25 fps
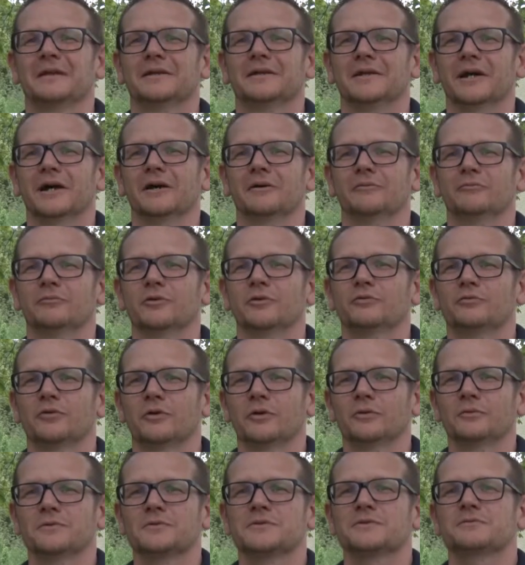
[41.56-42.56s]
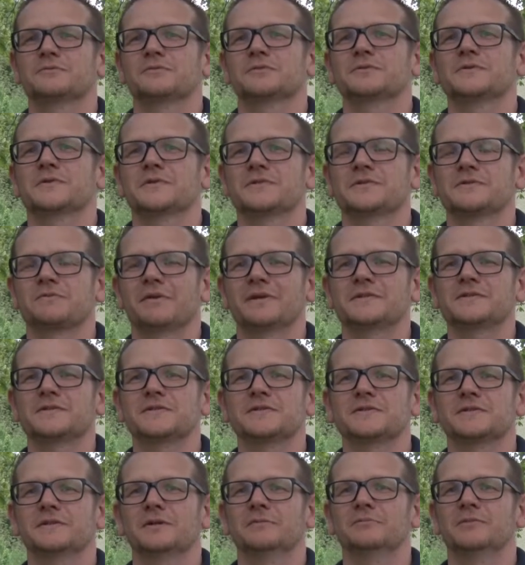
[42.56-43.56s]
Ja, wir freuen uns auf unseren
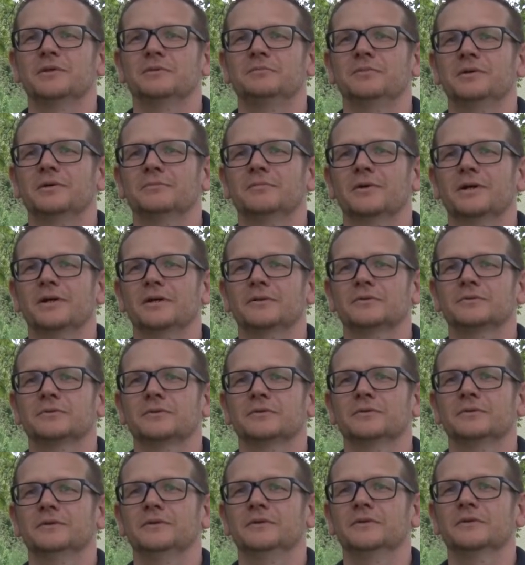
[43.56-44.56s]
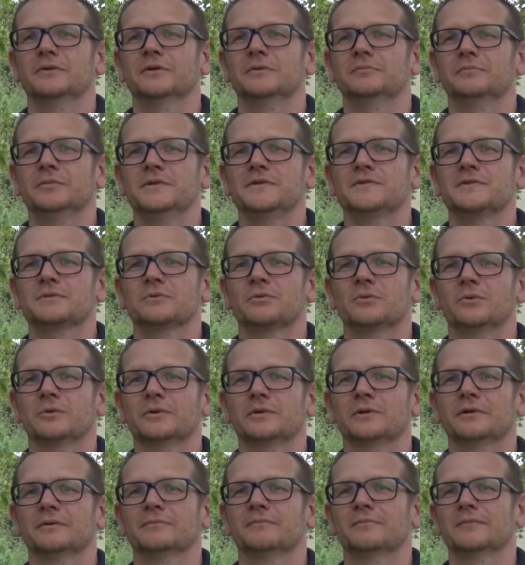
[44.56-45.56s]
20. MTB-Marathon hier in
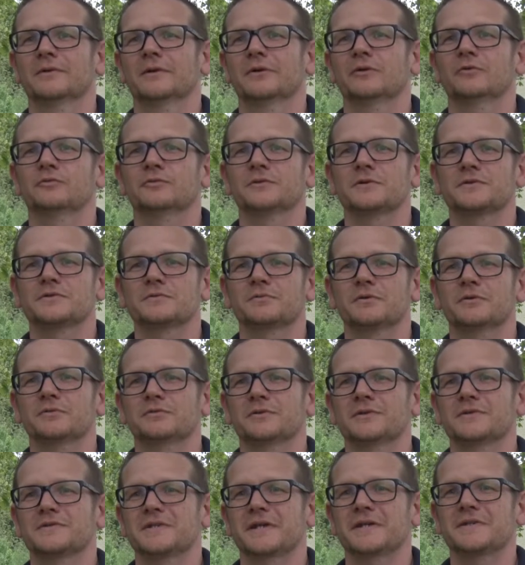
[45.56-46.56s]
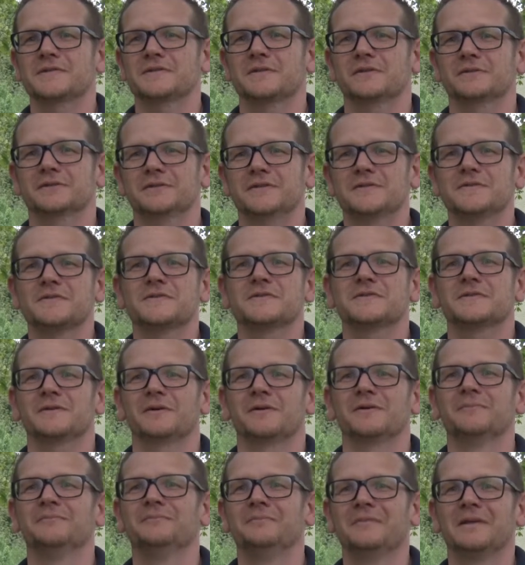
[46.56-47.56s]
Biesenrode. 11.12.6. dieses
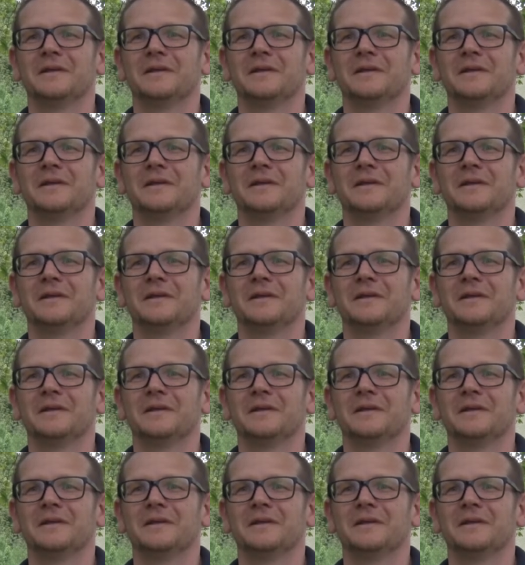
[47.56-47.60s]
Jahr.